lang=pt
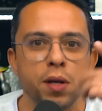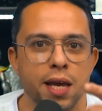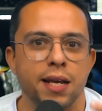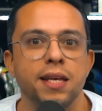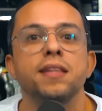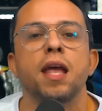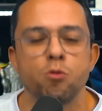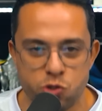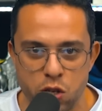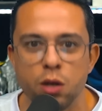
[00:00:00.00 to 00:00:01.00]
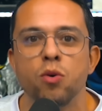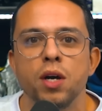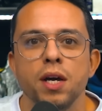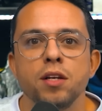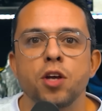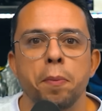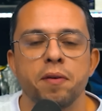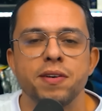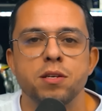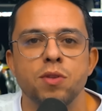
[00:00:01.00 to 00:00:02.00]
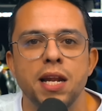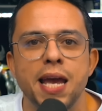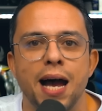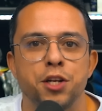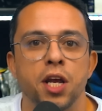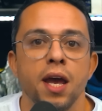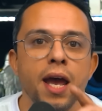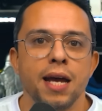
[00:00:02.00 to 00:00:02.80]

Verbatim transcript: Porque aqui tem o selo de aprovação da linhagem.